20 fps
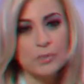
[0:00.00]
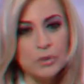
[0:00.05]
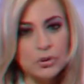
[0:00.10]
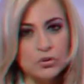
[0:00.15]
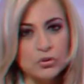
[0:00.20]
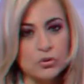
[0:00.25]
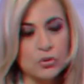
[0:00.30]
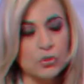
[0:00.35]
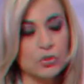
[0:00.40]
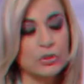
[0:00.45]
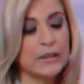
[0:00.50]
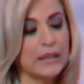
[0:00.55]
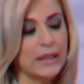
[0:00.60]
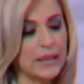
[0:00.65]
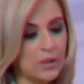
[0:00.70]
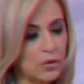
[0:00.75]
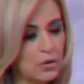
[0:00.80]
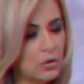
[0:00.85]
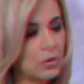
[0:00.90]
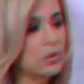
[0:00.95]
le persone
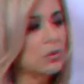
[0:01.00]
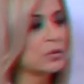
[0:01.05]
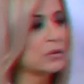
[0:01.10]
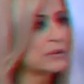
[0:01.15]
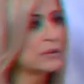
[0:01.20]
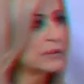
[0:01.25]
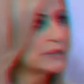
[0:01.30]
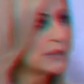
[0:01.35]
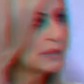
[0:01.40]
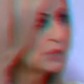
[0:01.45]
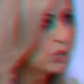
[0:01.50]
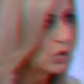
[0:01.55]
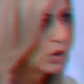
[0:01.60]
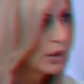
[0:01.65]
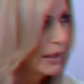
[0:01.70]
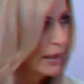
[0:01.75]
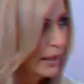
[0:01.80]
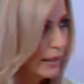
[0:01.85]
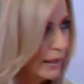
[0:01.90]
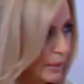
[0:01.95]
ordinano
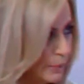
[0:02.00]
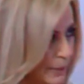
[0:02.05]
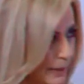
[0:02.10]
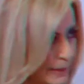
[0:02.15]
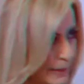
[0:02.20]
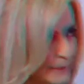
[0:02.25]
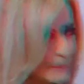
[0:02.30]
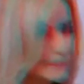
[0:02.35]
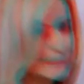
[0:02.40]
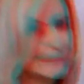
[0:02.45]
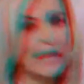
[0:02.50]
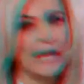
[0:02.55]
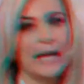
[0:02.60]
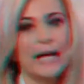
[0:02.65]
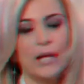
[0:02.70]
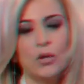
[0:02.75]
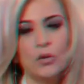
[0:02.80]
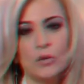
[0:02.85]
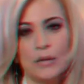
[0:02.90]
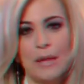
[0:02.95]
la pizza.
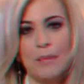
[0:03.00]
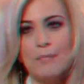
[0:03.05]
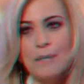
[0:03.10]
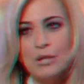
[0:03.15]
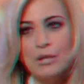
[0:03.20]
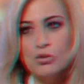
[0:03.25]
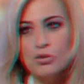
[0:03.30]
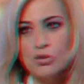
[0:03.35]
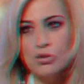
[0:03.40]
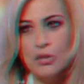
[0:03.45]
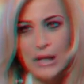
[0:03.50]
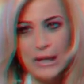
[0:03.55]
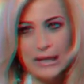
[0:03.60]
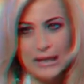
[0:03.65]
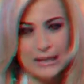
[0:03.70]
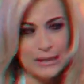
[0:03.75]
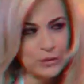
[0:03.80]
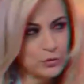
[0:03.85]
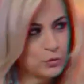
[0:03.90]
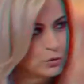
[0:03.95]
Allora,
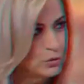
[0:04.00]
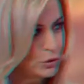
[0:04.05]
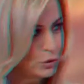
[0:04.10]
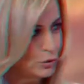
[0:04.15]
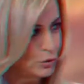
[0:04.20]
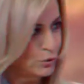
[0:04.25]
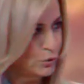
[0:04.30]
mangiarla tutti i